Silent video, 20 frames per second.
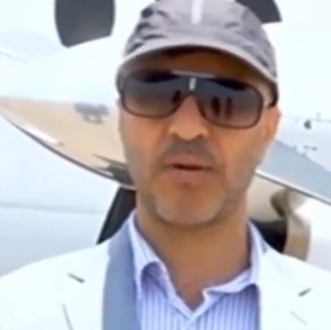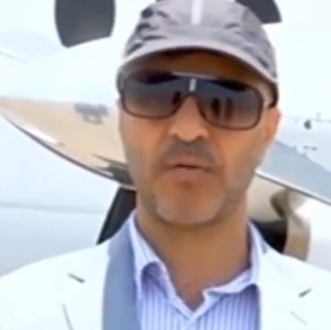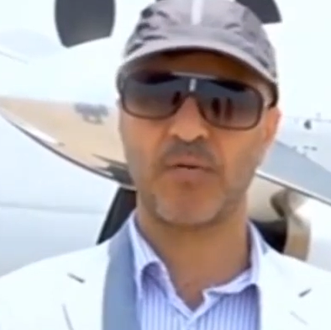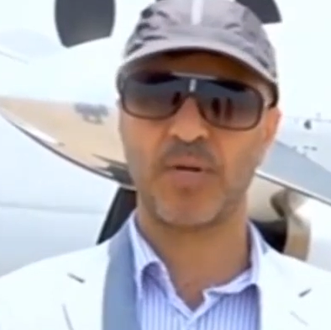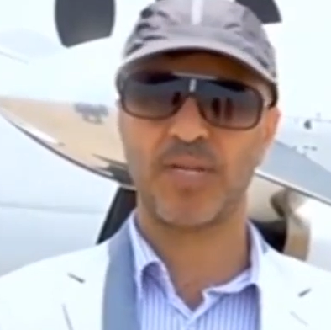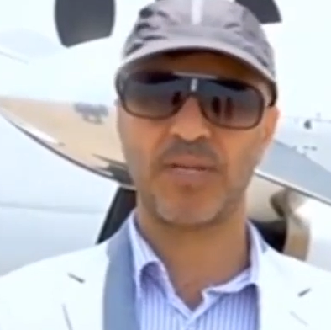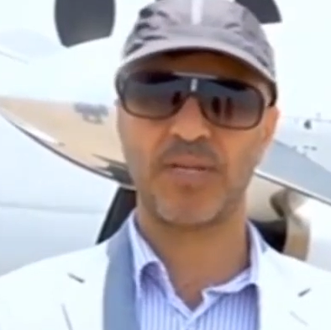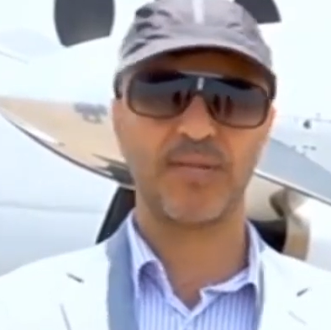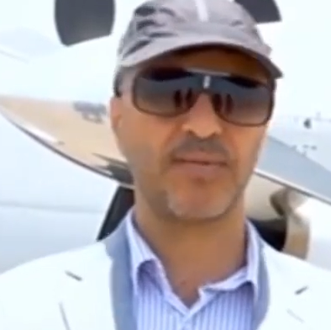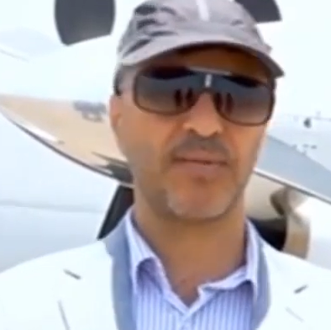
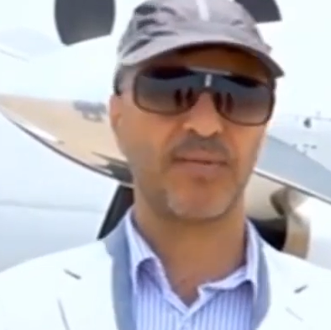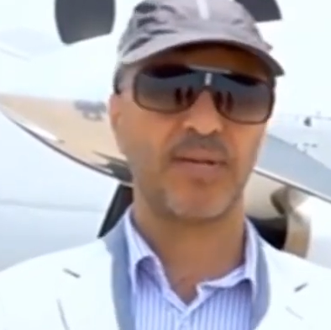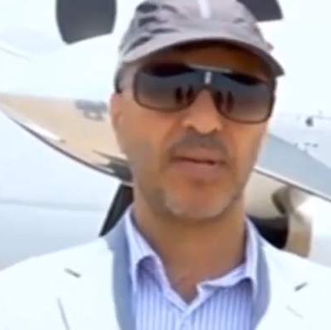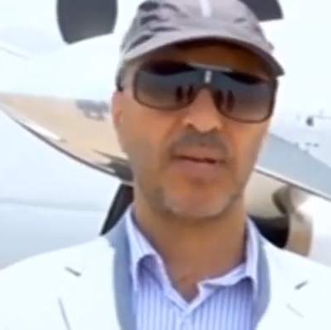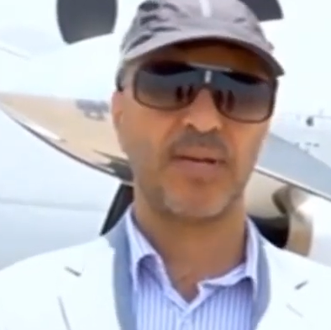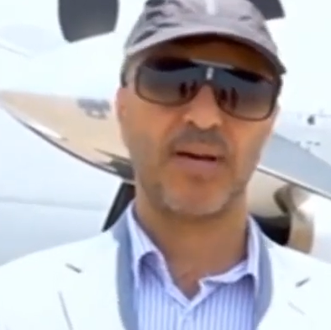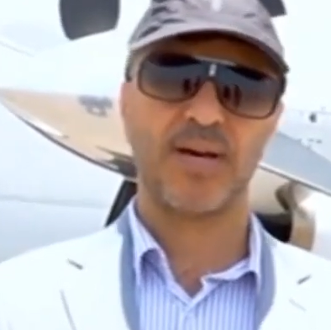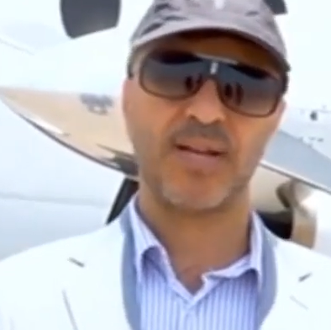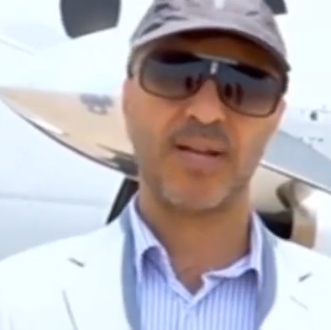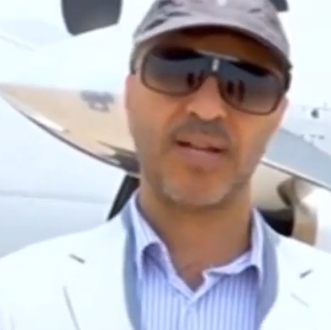الدولي
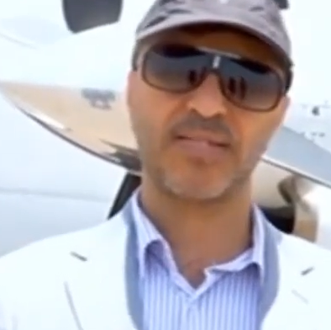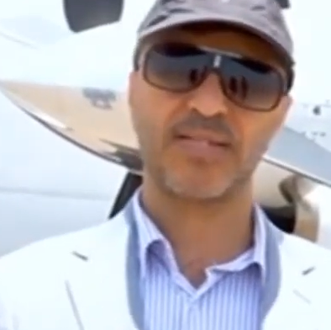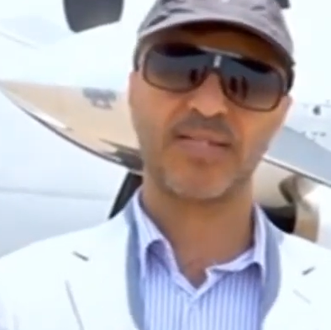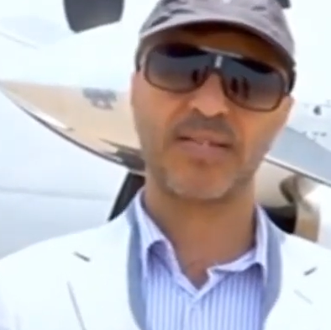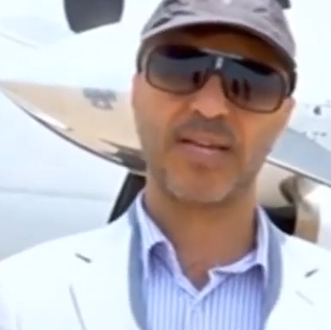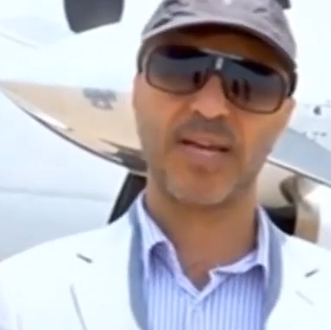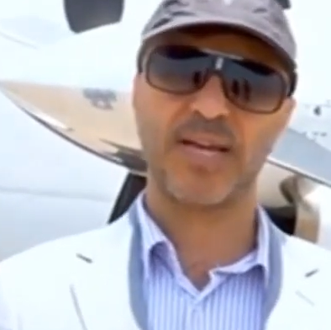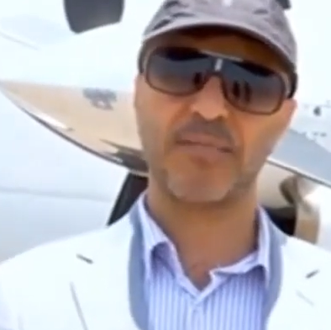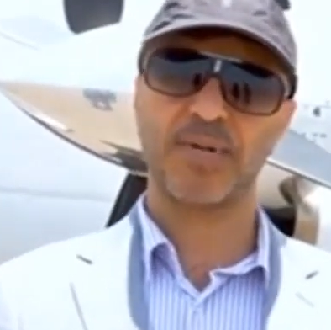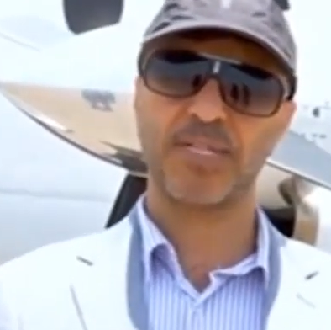
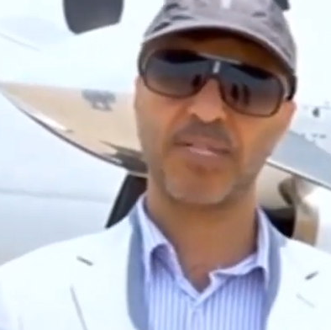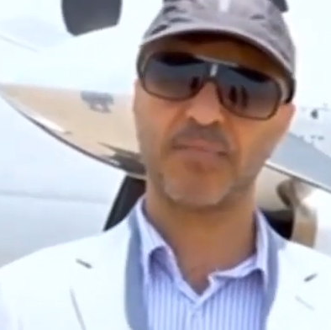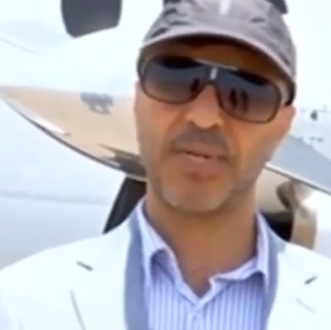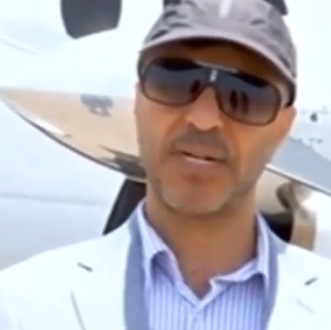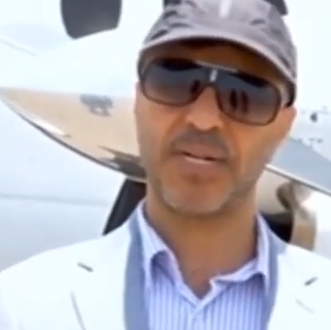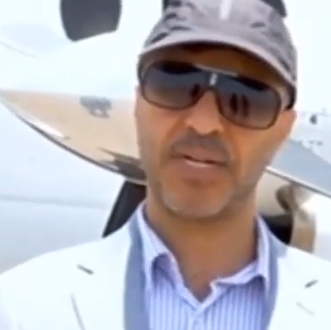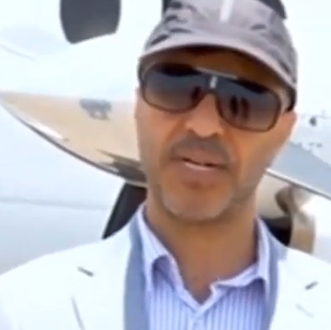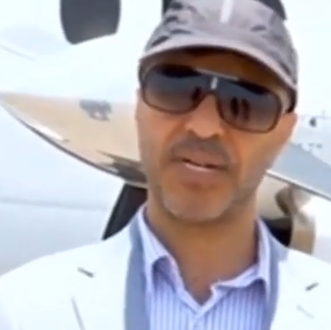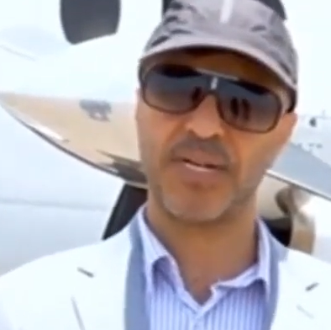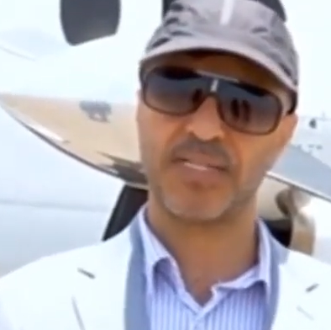التي قامت
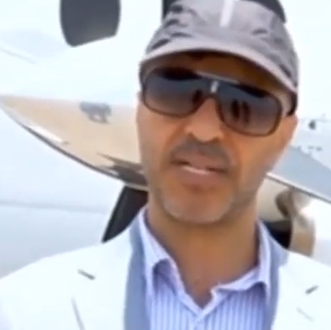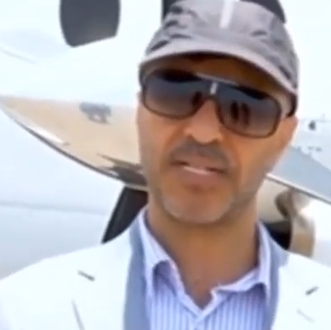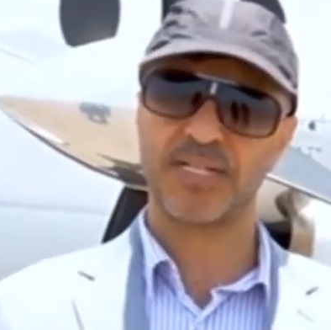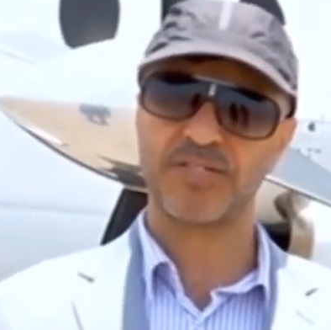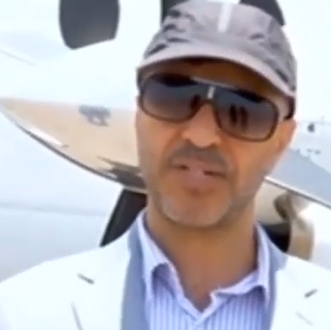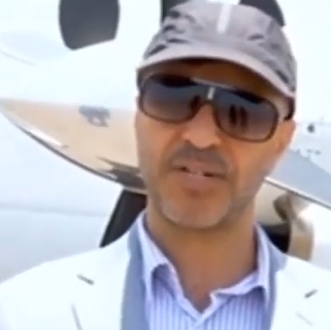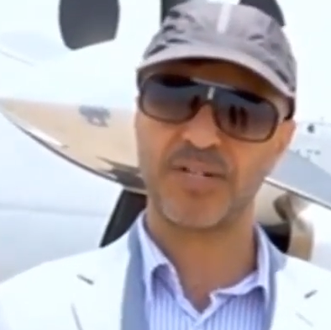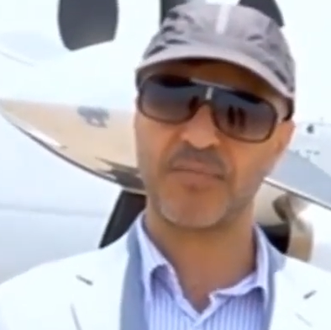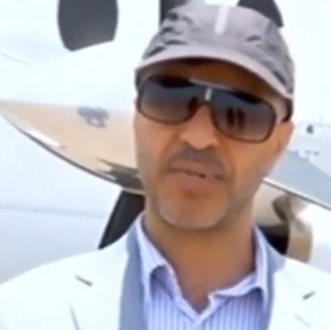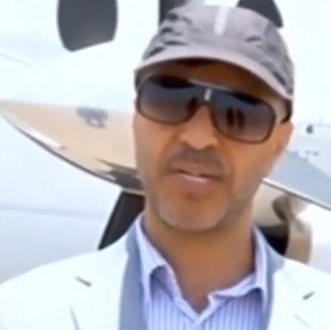برحلة
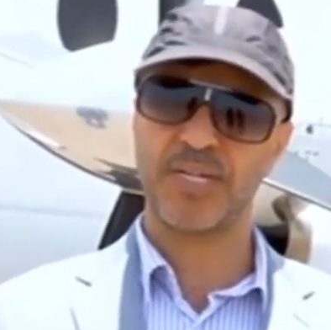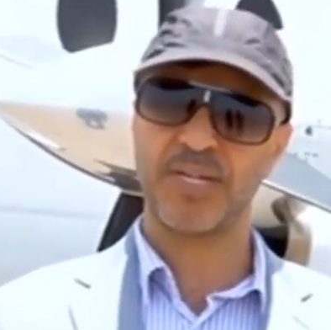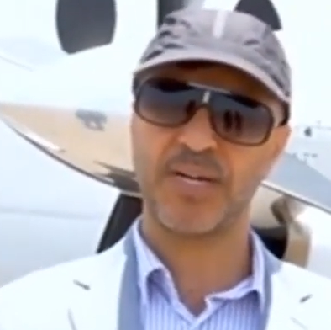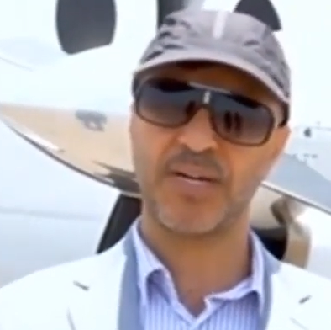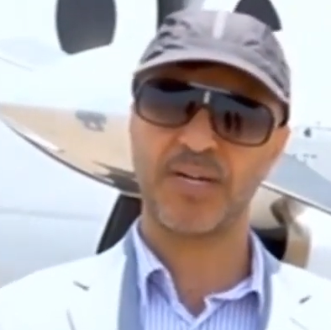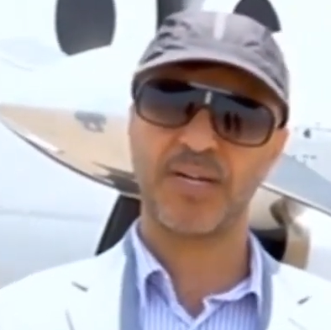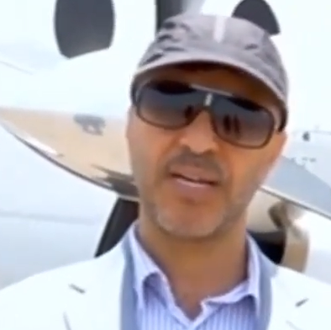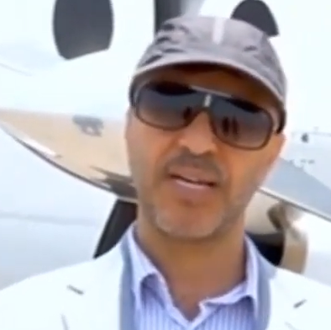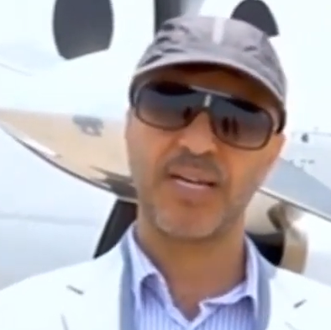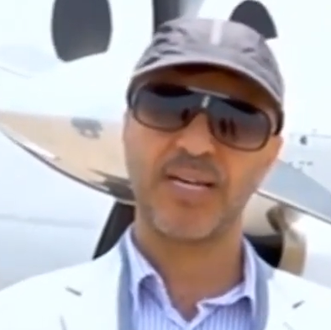
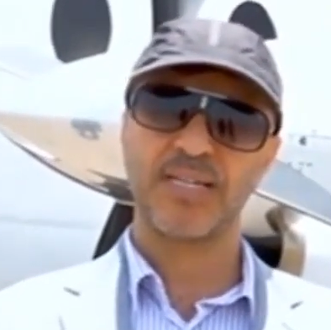تجريبية